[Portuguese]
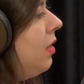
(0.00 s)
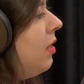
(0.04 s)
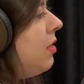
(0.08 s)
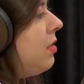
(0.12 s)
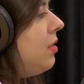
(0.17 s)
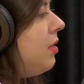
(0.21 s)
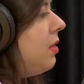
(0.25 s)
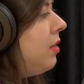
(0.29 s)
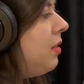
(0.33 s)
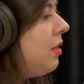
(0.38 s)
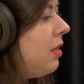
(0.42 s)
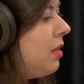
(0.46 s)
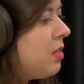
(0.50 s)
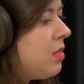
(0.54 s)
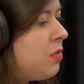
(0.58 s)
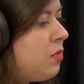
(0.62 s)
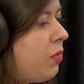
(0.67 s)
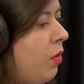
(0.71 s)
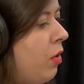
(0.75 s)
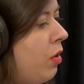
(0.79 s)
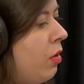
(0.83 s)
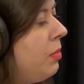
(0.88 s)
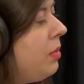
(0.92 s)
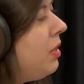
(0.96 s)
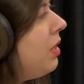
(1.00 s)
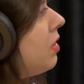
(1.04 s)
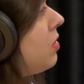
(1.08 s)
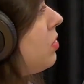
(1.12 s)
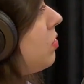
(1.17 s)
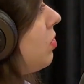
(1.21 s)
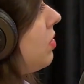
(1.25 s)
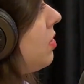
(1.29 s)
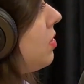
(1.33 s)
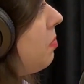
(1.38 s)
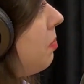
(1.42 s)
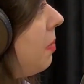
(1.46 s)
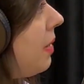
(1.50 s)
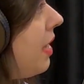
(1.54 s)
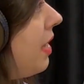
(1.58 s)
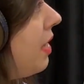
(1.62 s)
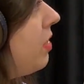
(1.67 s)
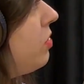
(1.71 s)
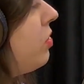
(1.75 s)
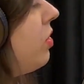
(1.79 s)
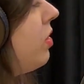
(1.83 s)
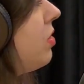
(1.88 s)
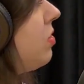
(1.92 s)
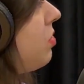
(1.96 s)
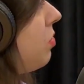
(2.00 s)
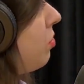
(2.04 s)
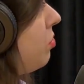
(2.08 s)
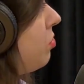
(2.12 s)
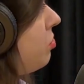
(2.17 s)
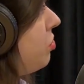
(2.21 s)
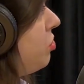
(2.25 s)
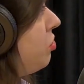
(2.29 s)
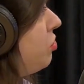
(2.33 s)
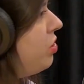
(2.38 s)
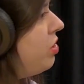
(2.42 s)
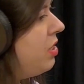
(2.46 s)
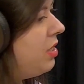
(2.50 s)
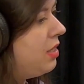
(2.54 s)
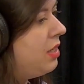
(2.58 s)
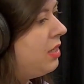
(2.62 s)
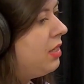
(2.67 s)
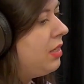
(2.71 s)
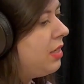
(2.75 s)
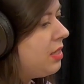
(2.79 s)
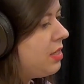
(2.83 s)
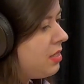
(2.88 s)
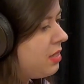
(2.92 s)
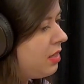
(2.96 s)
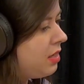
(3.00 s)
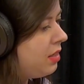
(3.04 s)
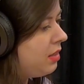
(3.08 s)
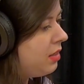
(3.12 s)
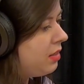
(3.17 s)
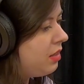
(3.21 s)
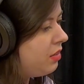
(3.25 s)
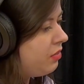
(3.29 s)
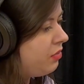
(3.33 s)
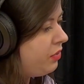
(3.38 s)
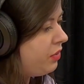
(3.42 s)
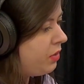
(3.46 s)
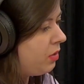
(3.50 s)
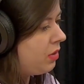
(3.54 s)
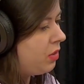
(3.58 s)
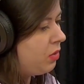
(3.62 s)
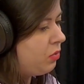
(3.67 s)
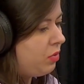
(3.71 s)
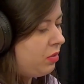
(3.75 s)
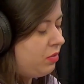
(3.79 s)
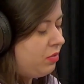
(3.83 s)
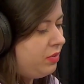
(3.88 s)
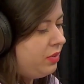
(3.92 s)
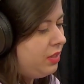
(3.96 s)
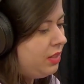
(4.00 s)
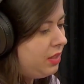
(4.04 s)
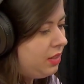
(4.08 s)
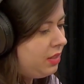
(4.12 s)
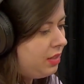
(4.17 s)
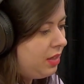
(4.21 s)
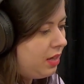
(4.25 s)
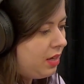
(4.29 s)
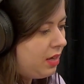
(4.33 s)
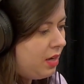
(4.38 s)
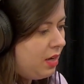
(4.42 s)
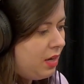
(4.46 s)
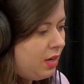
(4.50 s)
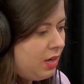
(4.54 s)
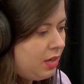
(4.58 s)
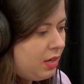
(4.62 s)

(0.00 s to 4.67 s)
se transforme em ações práticas cotidianas que interfiram na tua vida,